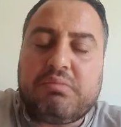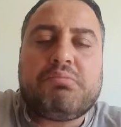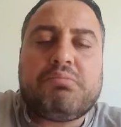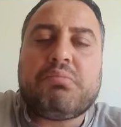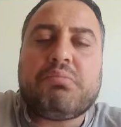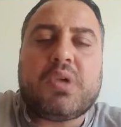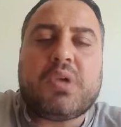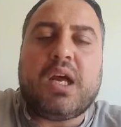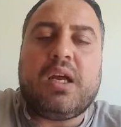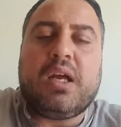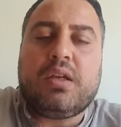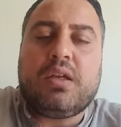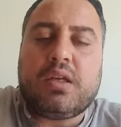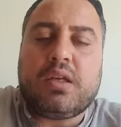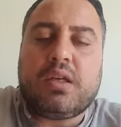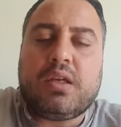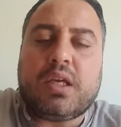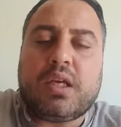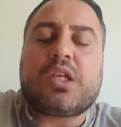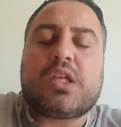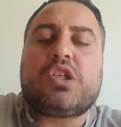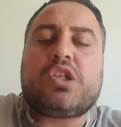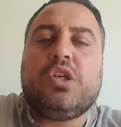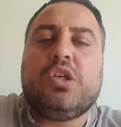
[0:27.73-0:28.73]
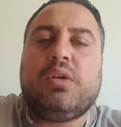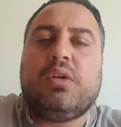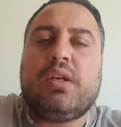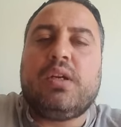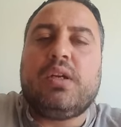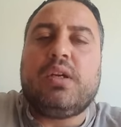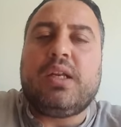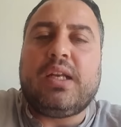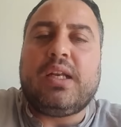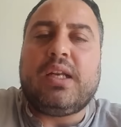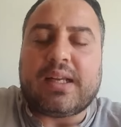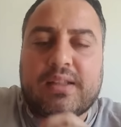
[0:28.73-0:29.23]
اه اشنو
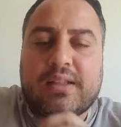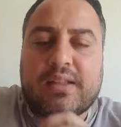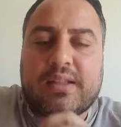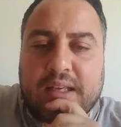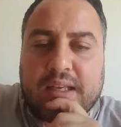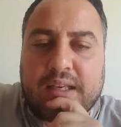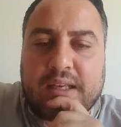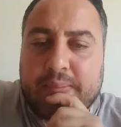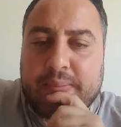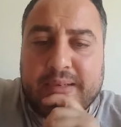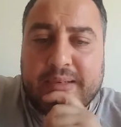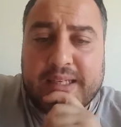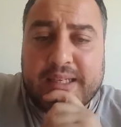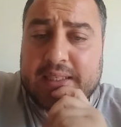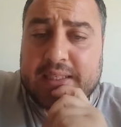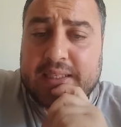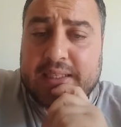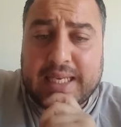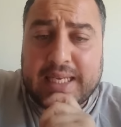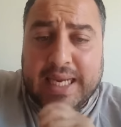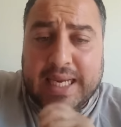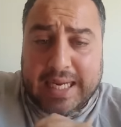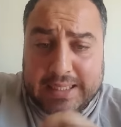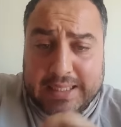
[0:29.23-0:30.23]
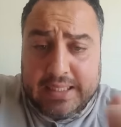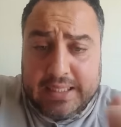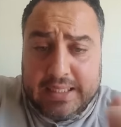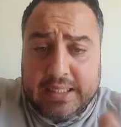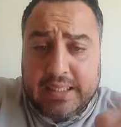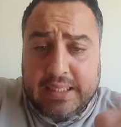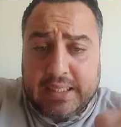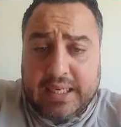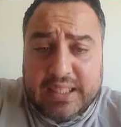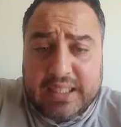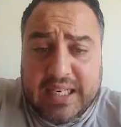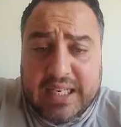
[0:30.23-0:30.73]
اللي عطيتها البلاد
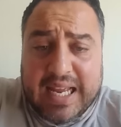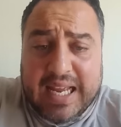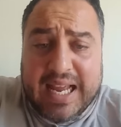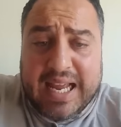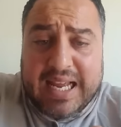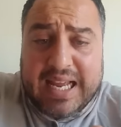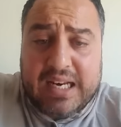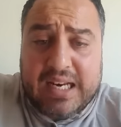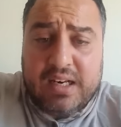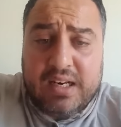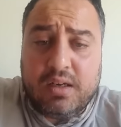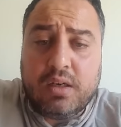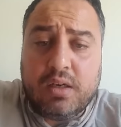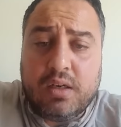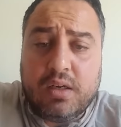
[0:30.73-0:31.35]
اعطينا اعطينا حل